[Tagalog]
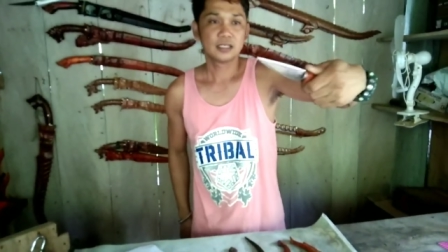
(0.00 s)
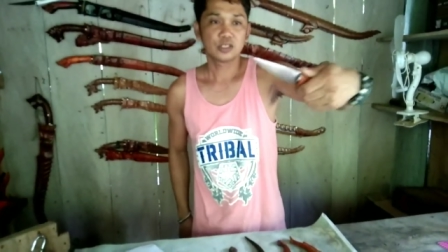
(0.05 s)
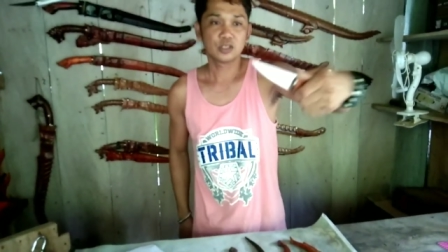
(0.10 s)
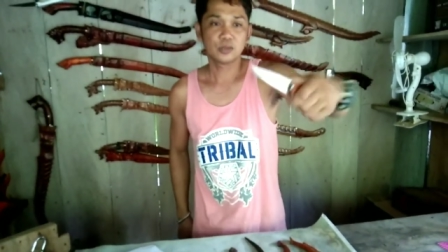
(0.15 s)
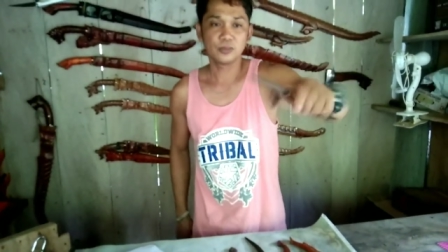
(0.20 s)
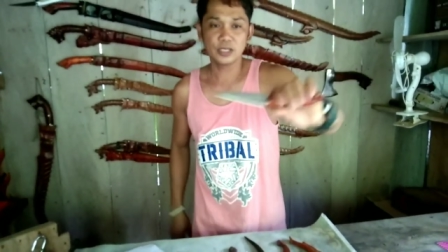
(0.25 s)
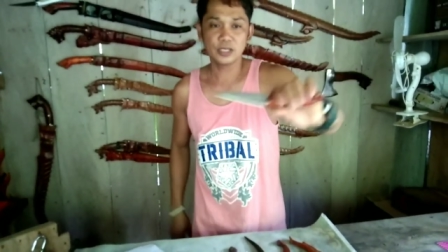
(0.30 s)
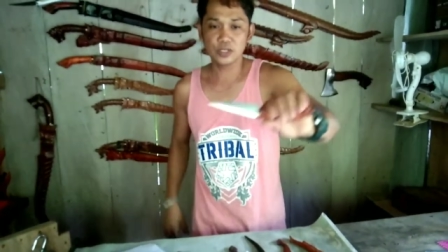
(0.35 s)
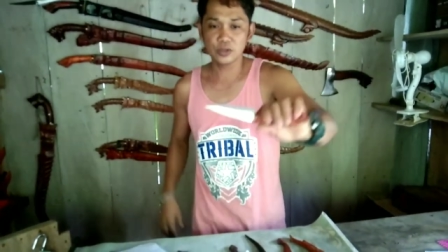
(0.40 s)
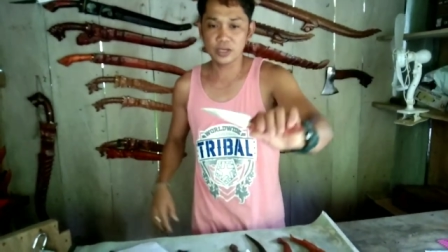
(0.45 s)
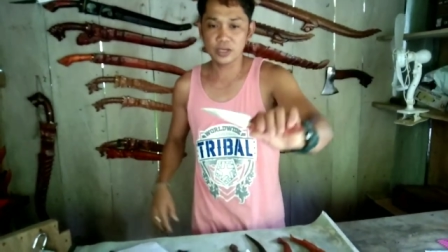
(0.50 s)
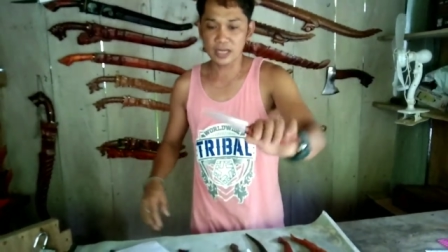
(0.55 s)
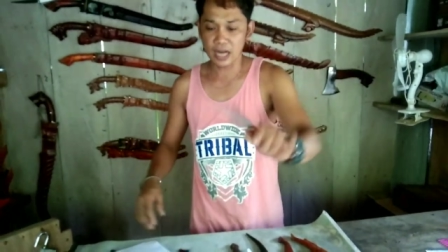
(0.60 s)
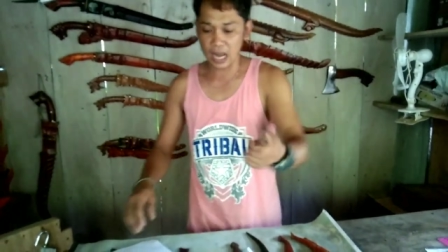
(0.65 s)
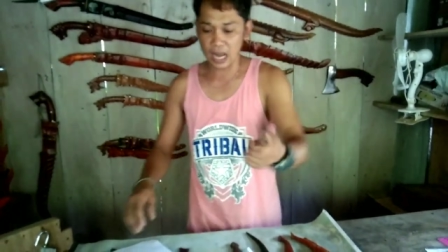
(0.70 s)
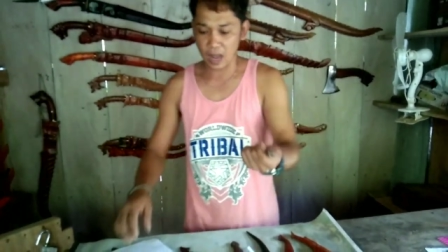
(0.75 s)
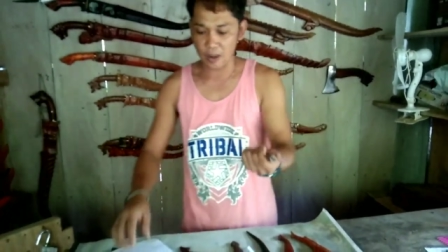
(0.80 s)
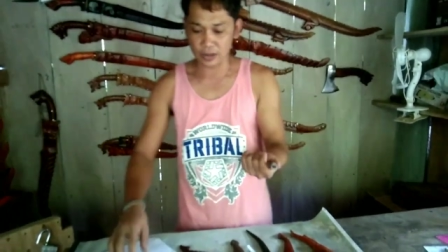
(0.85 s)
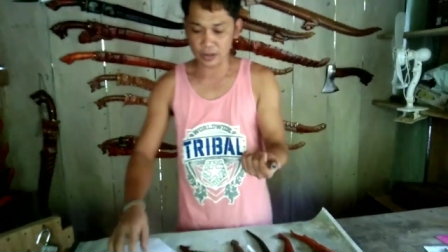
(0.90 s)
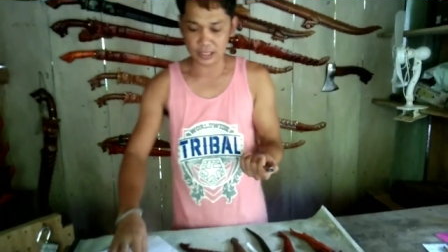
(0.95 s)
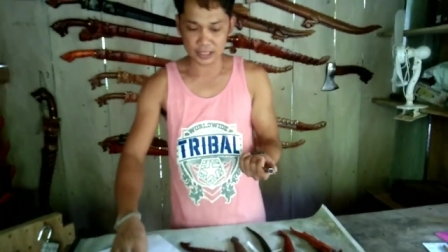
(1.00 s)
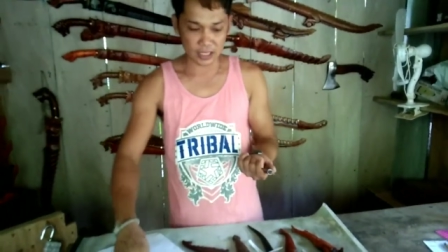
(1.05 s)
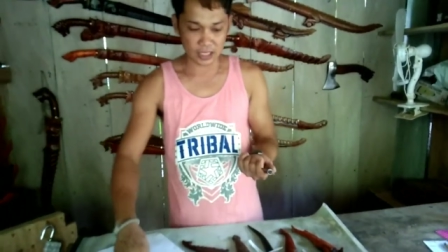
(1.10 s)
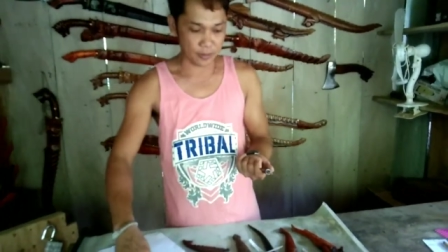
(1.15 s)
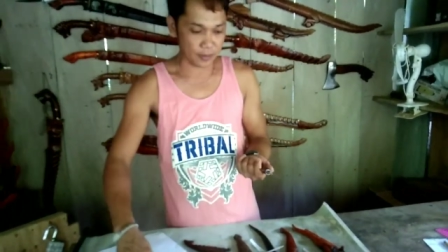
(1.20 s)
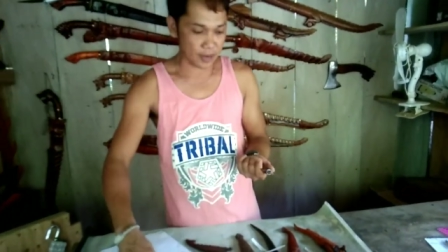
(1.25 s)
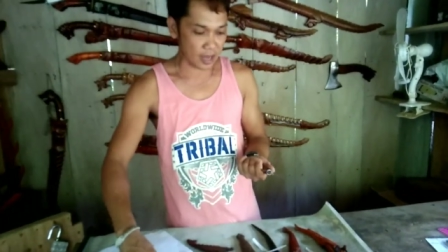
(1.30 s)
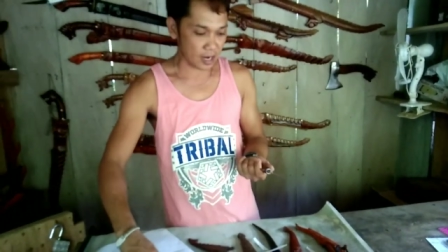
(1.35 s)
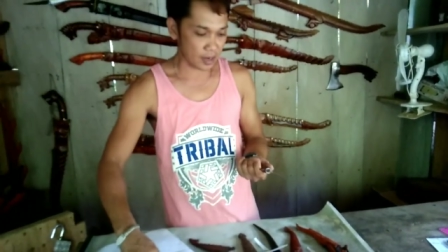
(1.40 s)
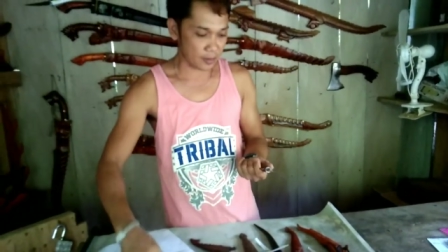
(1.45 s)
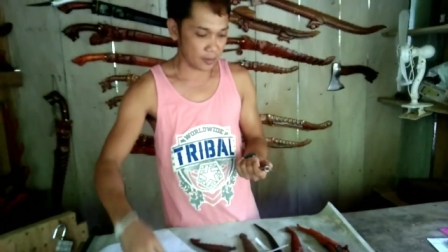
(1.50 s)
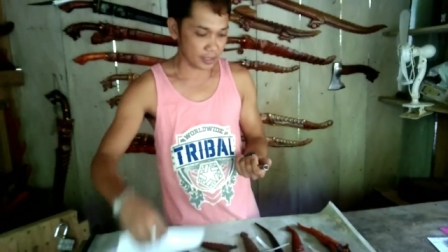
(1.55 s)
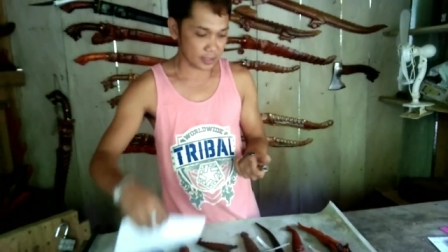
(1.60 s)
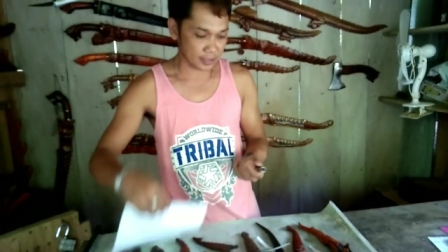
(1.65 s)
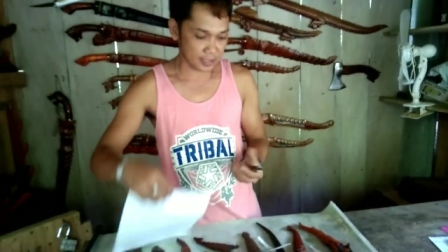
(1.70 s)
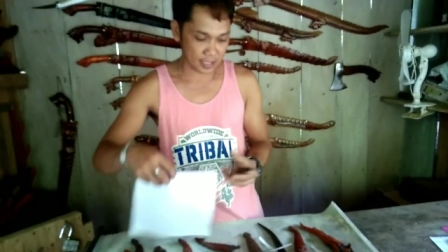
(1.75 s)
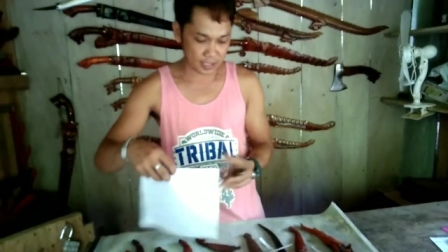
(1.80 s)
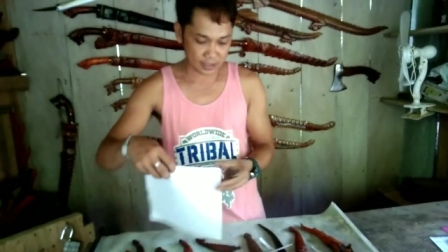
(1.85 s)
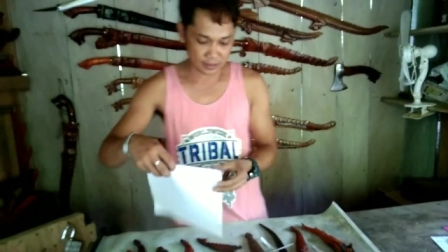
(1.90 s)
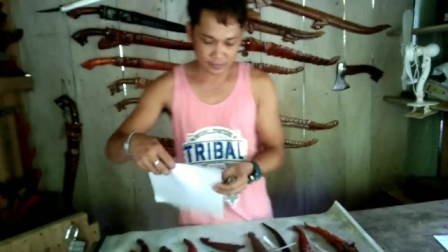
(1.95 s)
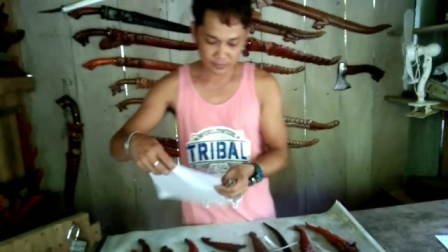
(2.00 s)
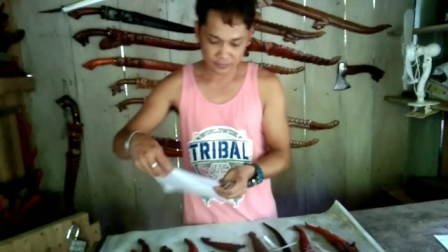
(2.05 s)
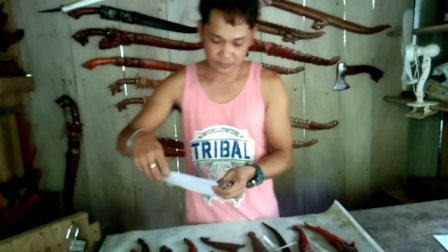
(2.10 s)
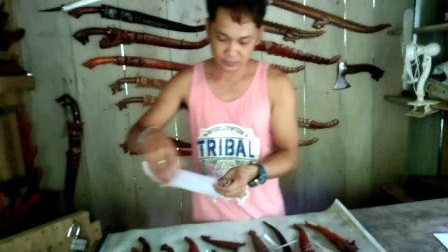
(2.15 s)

So medyo kinalawang na sila mga kamaster.